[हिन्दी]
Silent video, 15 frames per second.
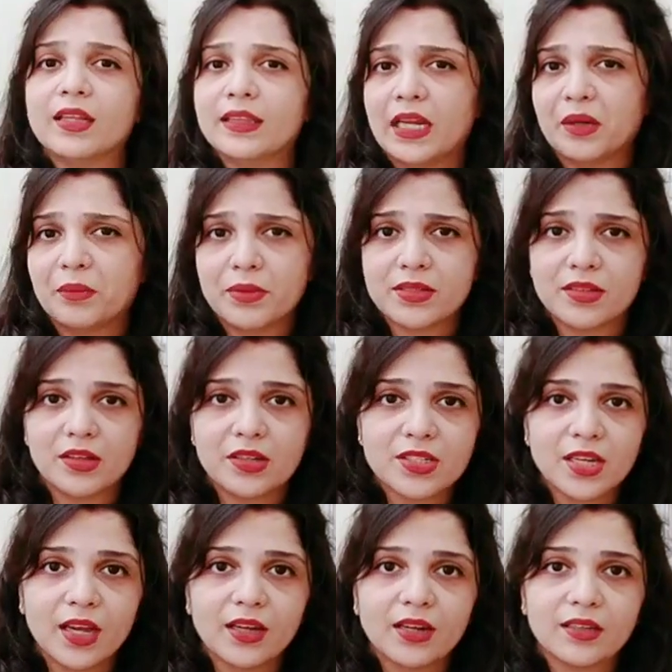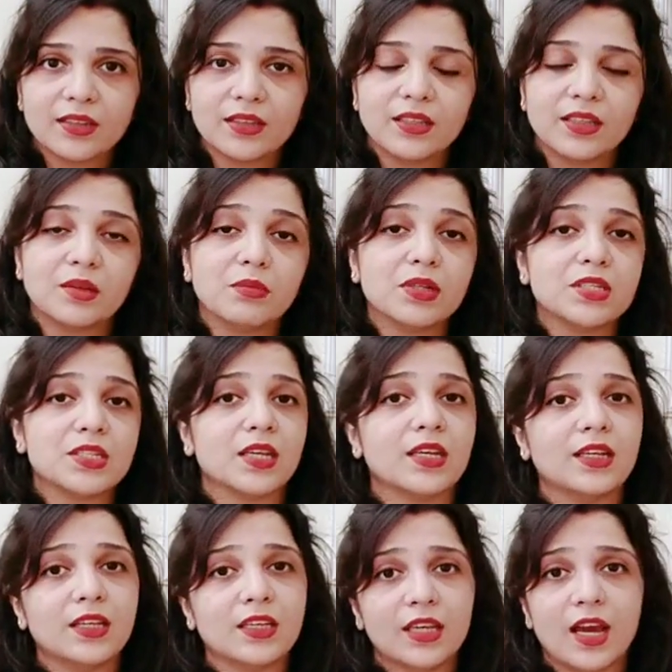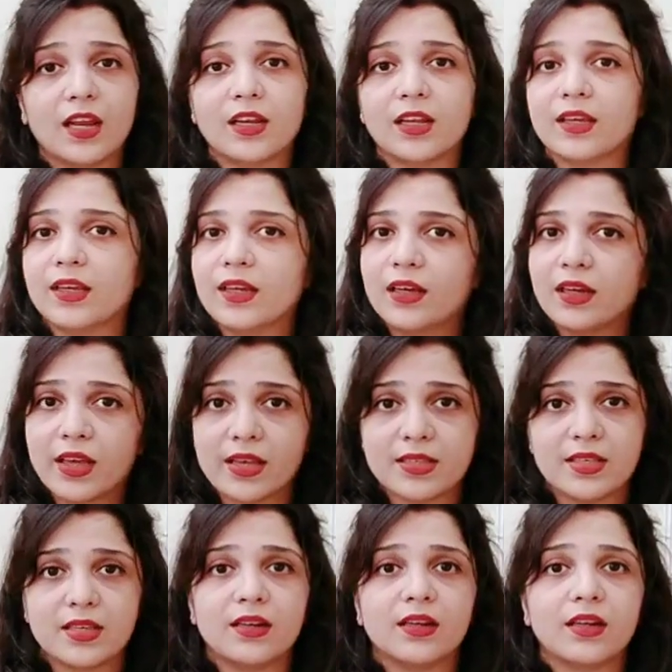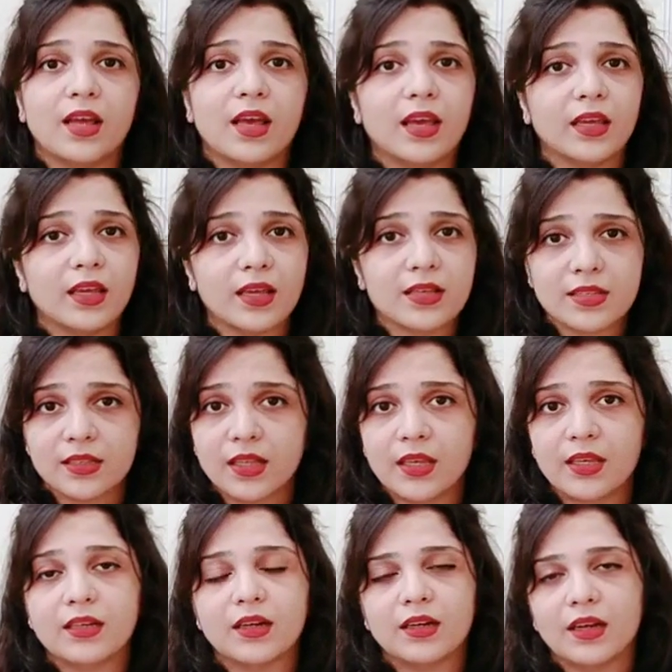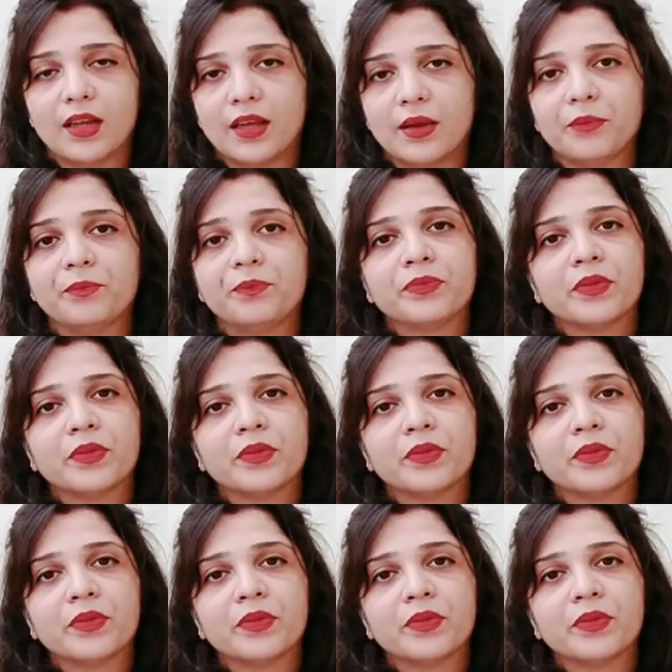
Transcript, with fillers: नेट पर सर्च किया करती थी कि बच्चे के लिए क्या लगेगा कैसे करना है कैसे नहीं करना है